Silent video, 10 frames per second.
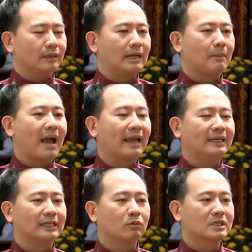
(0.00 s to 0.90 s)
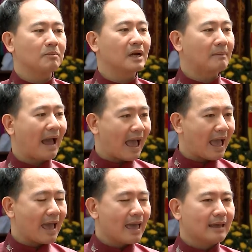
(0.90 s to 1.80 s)
năm hai nghìn không trăm mười
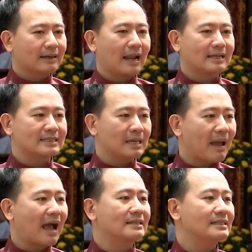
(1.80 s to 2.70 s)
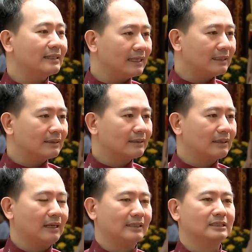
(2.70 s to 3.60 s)
ba đã xếp hạng di tích
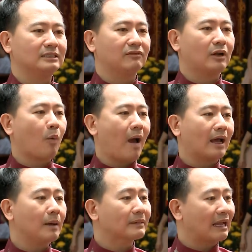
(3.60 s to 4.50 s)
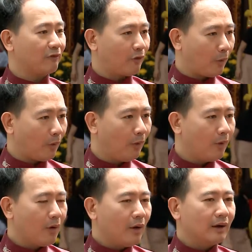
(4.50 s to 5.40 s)
lịch sử văn hóa cấp thành phố.
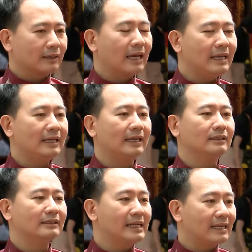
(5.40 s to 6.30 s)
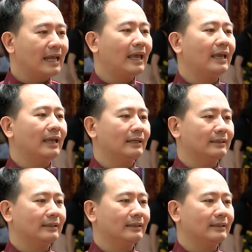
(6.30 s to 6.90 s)
Đây là những tiền đề